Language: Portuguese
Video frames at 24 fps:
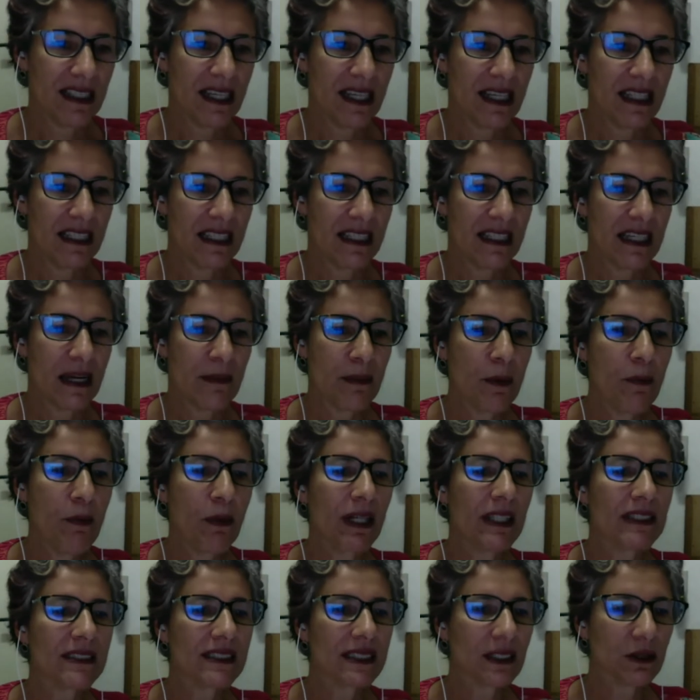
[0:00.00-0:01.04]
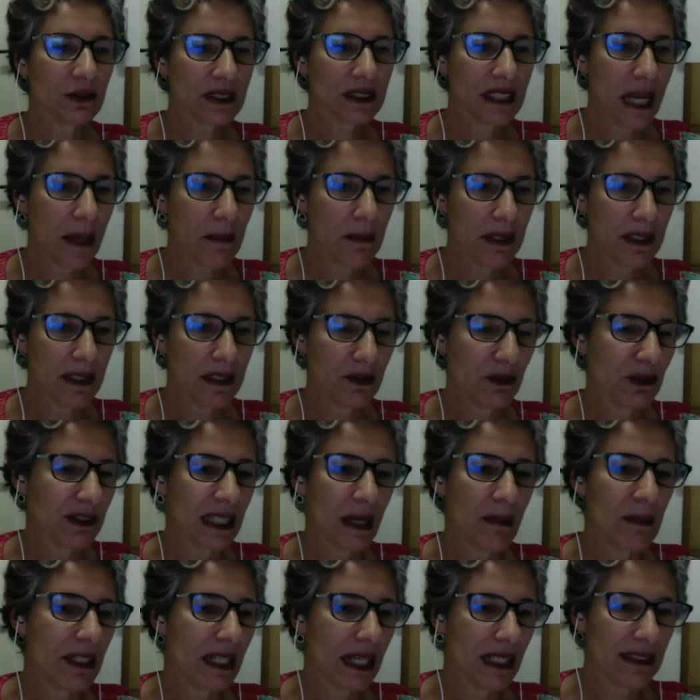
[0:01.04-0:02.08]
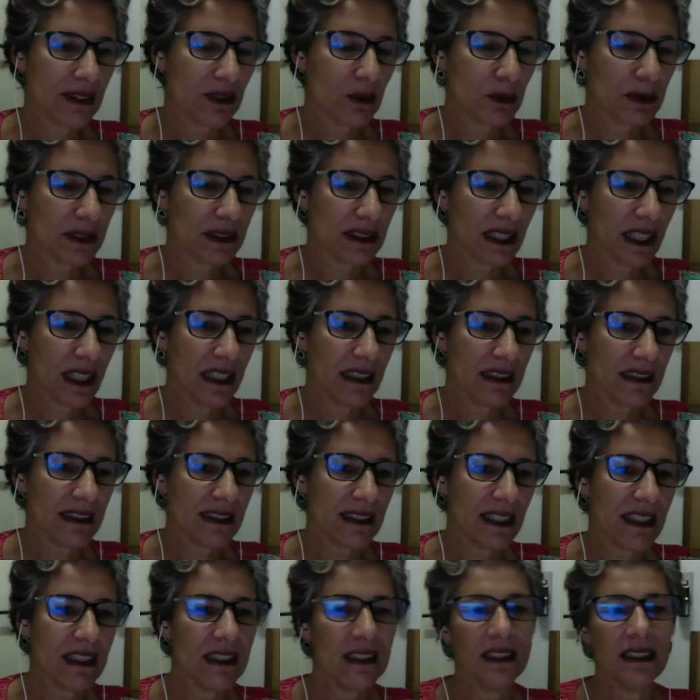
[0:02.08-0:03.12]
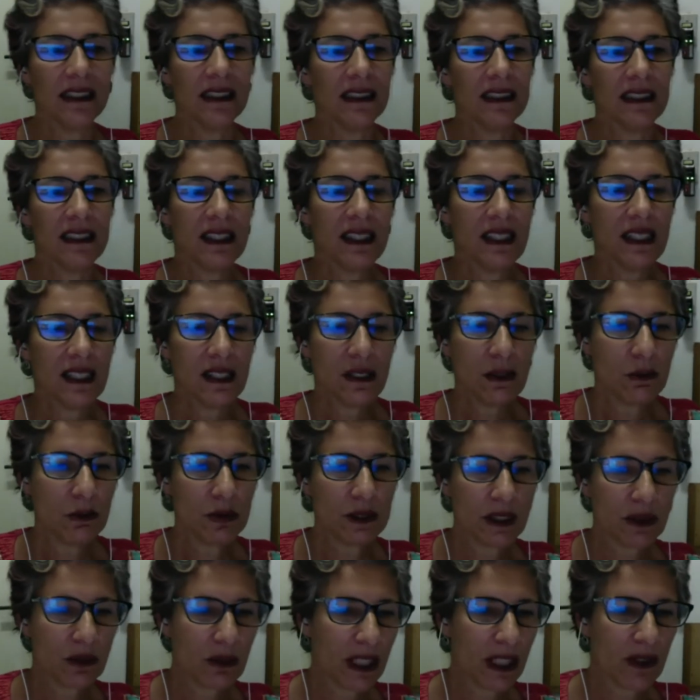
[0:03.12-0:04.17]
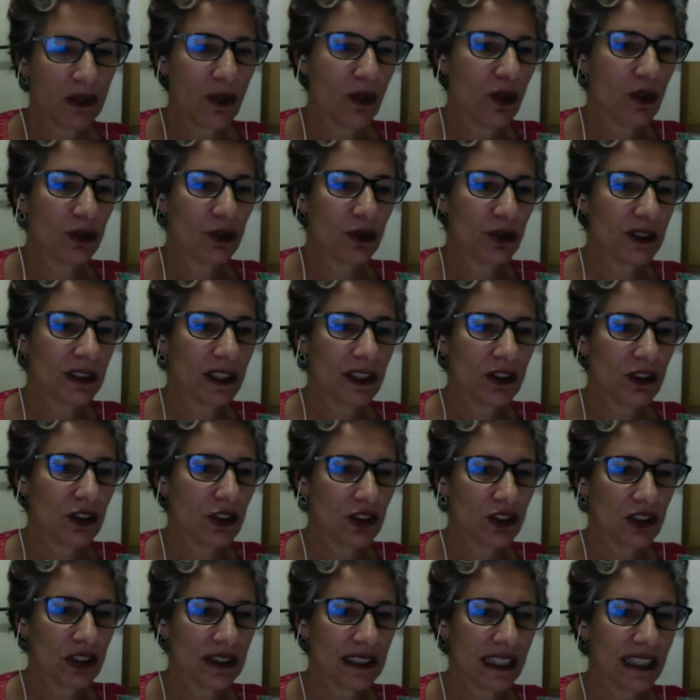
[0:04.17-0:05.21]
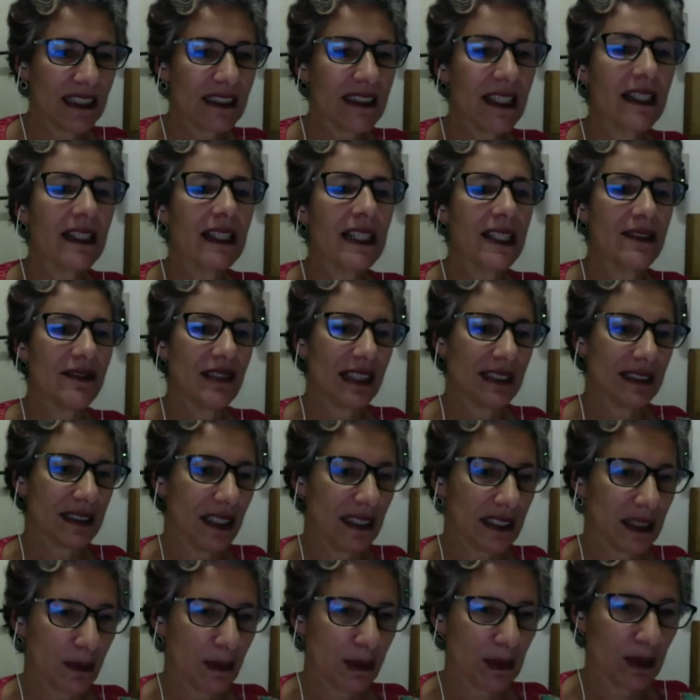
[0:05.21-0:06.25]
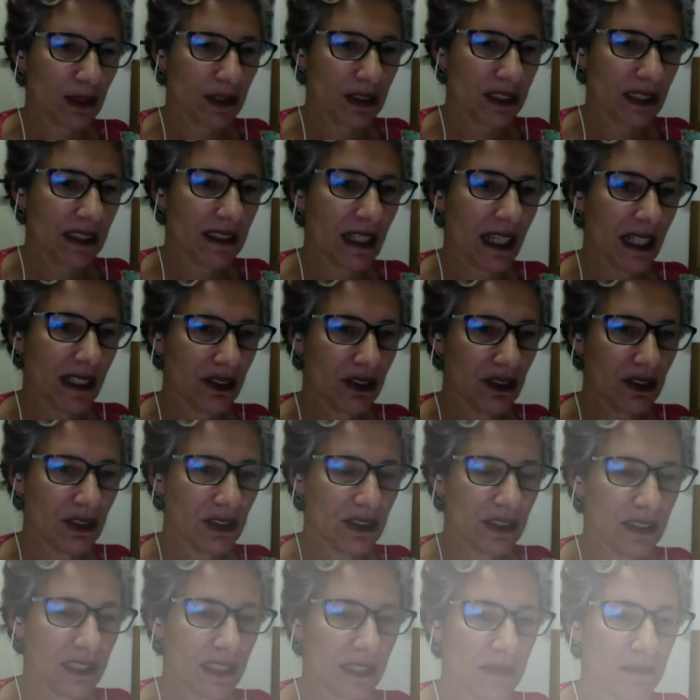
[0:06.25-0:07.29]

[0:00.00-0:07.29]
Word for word: em que a população sabe, não sabe nada sobre ciência e os educadores, os cientistas é que tem que levar a ciência para a sociedade, né?